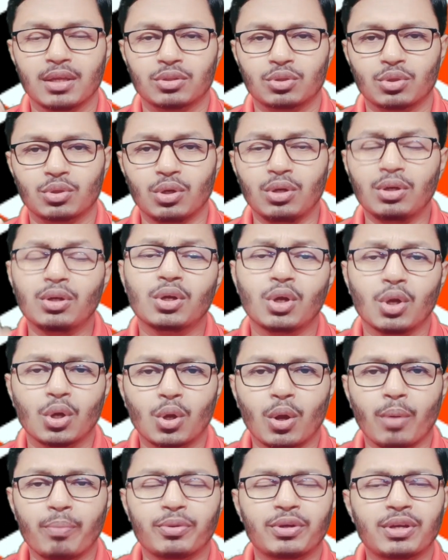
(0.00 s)
তো
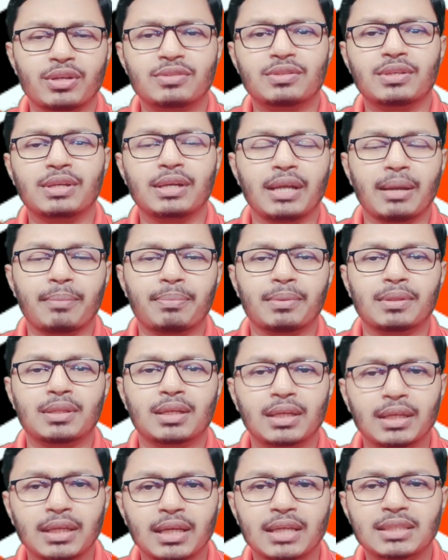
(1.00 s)
কম্পিউটার স্ক্রিনে
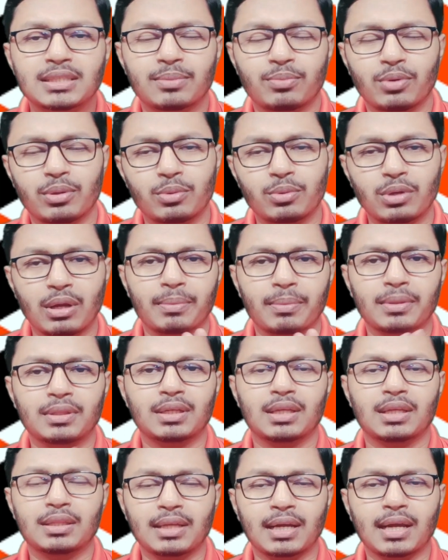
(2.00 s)
আপনাদেরকে নিয়ে যাব এবং
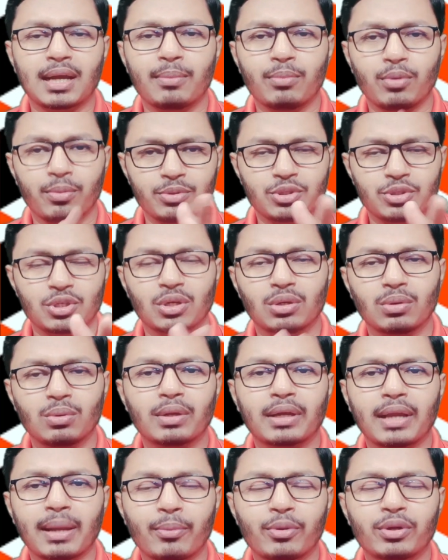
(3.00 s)
আপনাদেরকে দেখাবো বিষয়গুলো
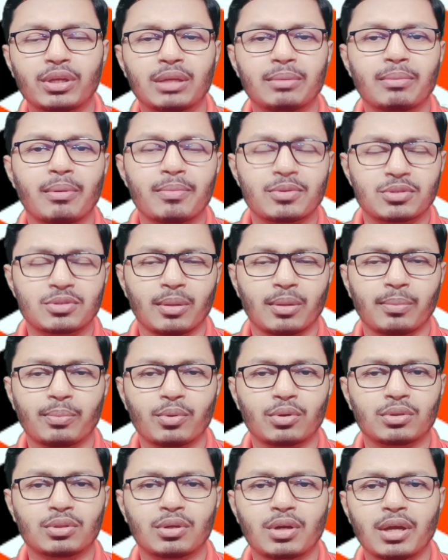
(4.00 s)
কেমন কিভাবে সলভ
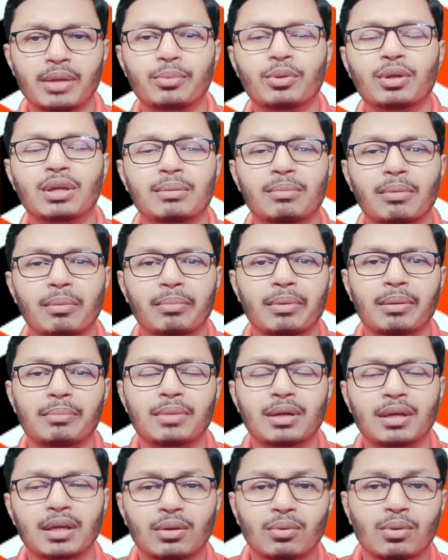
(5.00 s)
করতে হয় এবং কিভাবে
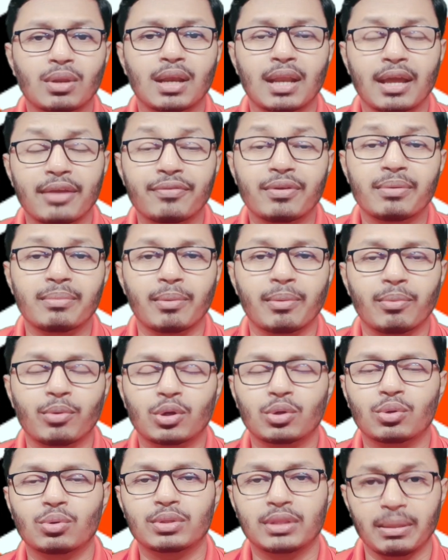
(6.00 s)
আমরা রেগুলার লাইফে
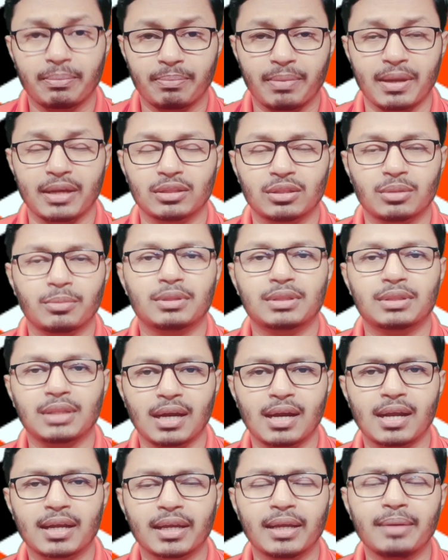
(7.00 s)
ব্যবহার করতে পারি তবে
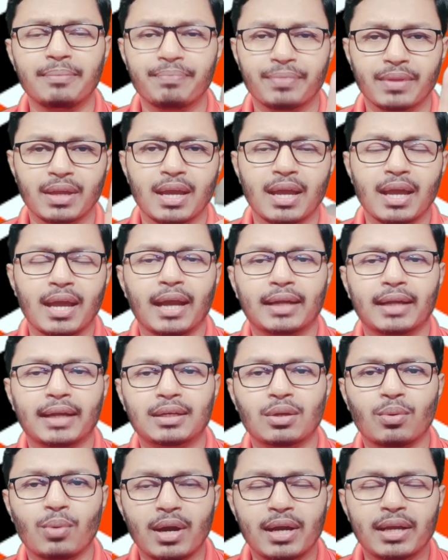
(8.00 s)
তার আগে
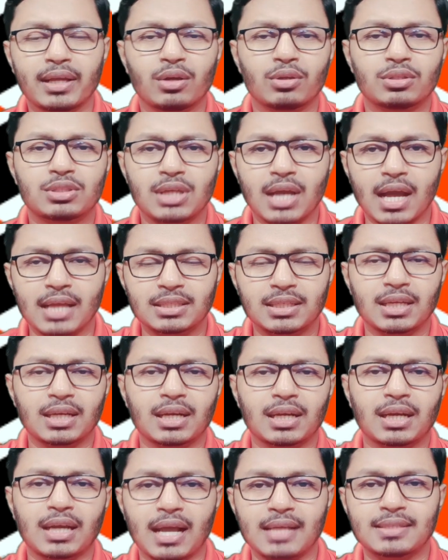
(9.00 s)
একটা ওয়ার্নিং হচ্ছে
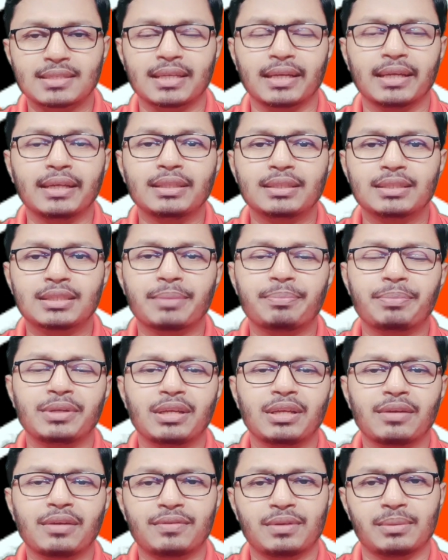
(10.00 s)
আজকের ক্লাসে যে
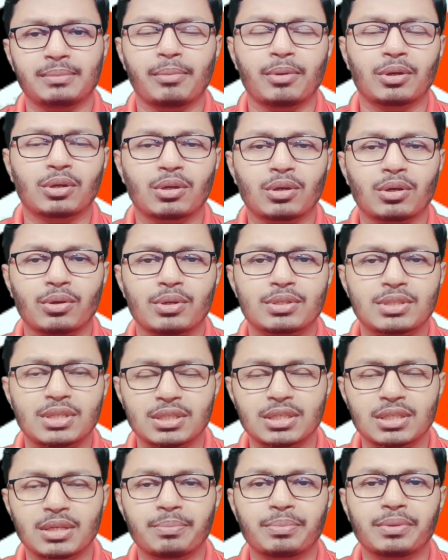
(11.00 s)
পিডিএফটা ব্যবহার করা হয়েছে
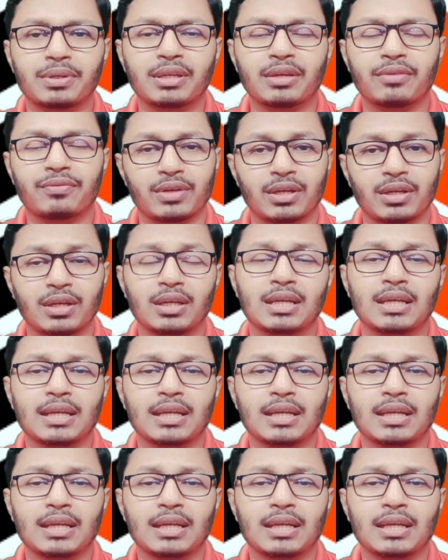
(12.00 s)
সেই পিডিএফের